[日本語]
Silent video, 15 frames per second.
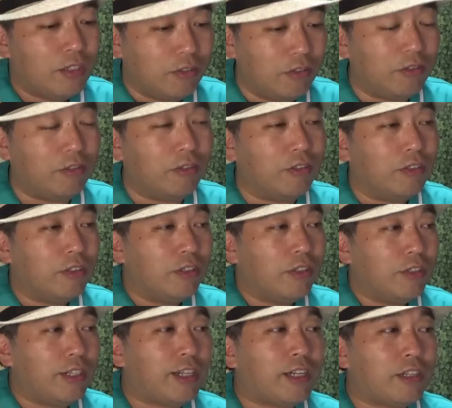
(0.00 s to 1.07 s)
うん。
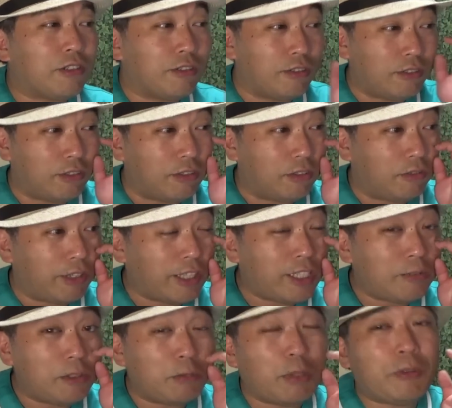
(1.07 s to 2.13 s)
だからその
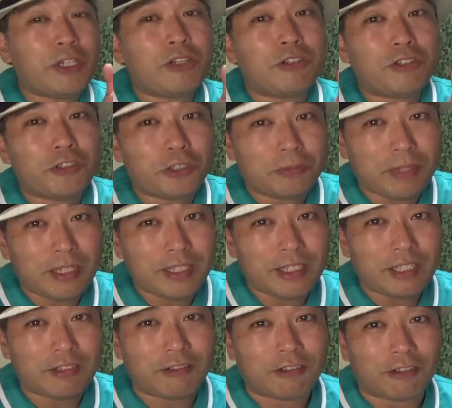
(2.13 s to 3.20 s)
私も「イルクローバー
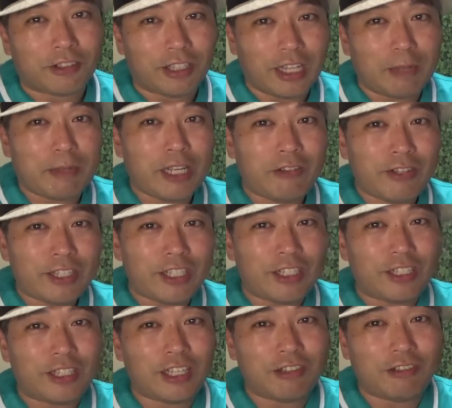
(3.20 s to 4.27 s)
Z」って名前は知っ
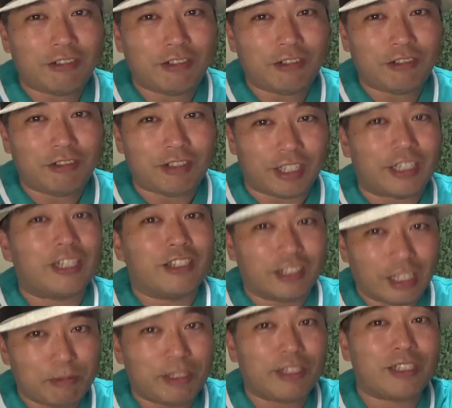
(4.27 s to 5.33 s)
てるじゃないで
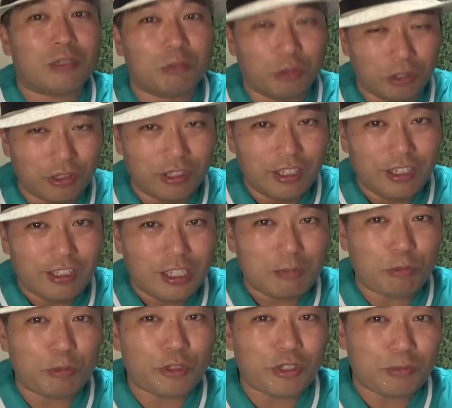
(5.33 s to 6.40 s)
すか皆さんもで
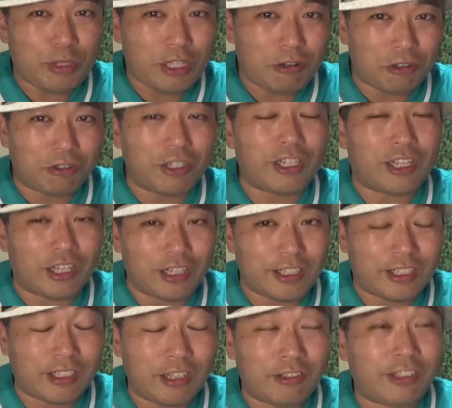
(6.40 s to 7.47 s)
もむしろ見たことないから
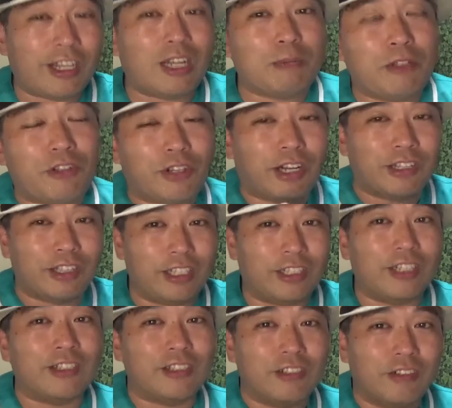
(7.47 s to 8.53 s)
せっかくだから見るかって言っ
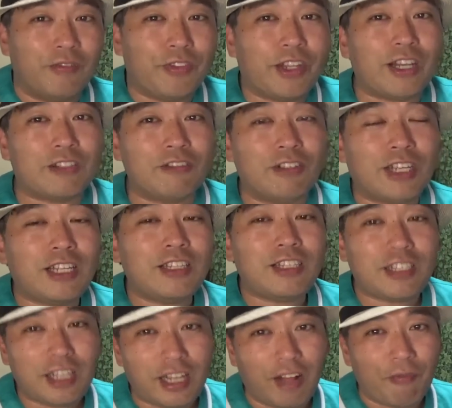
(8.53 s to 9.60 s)
たんですよだからその感
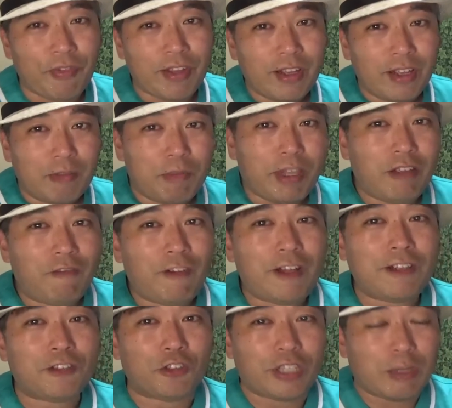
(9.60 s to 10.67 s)
じで
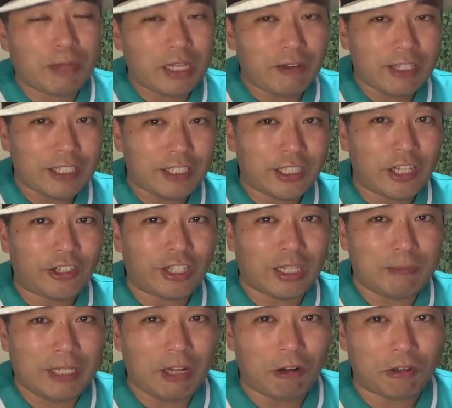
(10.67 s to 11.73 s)
BE:FIRST 名前は知ってるけ
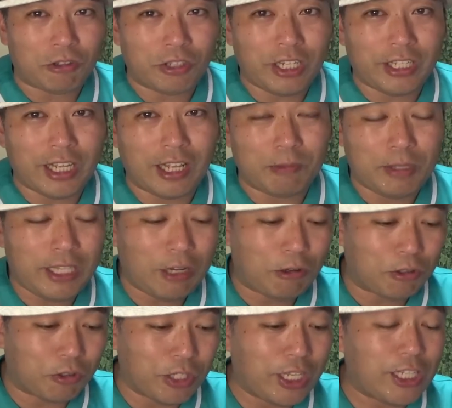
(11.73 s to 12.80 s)
ど見たことないけ見た
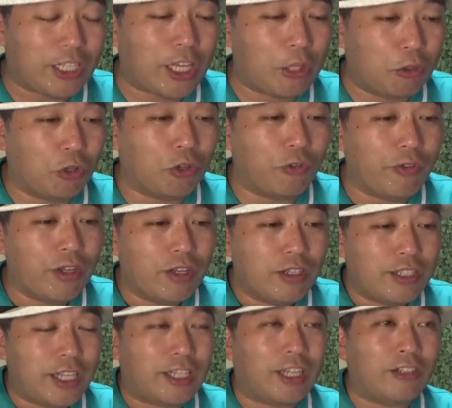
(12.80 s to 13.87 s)
ことないけど
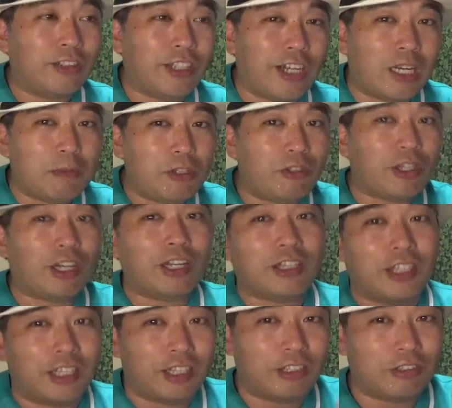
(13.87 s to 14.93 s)
せっかくだから見る
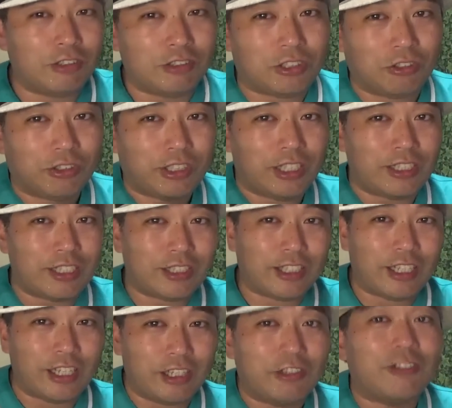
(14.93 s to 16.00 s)
かって言って来る人って絶
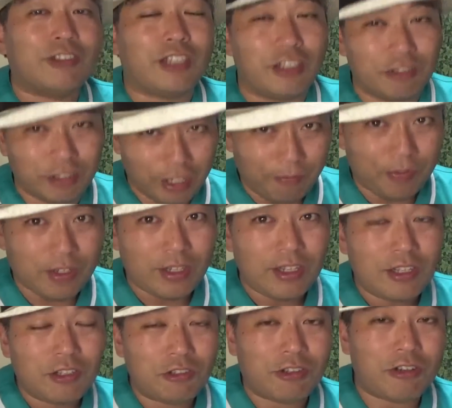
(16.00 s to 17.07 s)
対いるっていうね
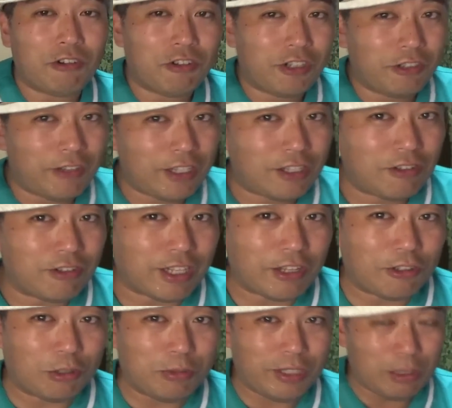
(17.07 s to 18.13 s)
そこはロックフェスの
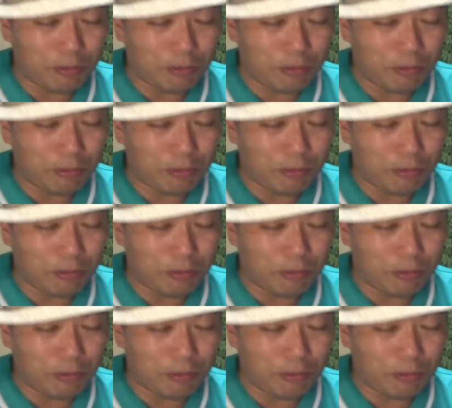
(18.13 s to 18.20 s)
醍醐味で